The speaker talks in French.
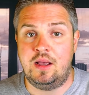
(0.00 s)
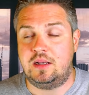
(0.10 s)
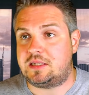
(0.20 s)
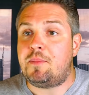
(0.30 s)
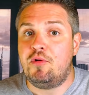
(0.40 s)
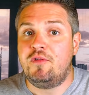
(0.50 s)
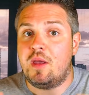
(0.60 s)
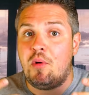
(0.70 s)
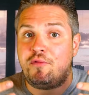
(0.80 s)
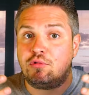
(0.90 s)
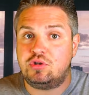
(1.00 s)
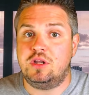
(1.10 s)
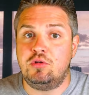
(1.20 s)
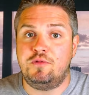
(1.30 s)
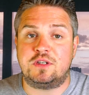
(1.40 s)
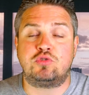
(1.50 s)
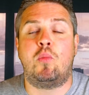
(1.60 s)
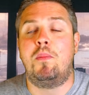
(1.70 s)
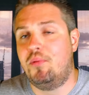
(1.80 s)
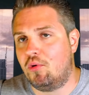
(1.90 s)
Ça peut vraiment fonctionner d'une
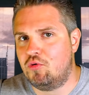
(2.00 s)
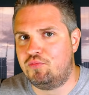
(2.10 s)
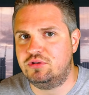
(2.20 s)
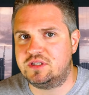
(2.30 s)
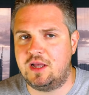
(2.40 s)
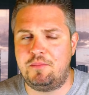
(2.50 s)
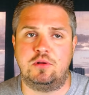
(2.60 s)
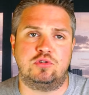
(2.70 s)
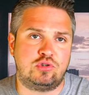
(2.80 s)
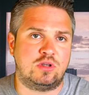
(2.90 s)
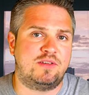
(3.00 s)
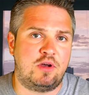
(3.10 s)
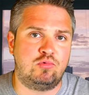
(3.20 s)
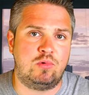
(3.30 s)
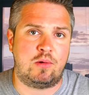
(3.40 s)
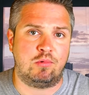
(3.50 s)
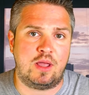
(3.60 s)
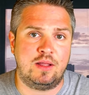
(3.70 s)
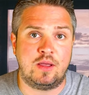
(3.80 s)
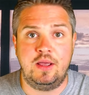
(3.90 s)
façon beaucoup plus simple, sans avoir toutes les
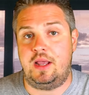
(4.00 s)
contraintes,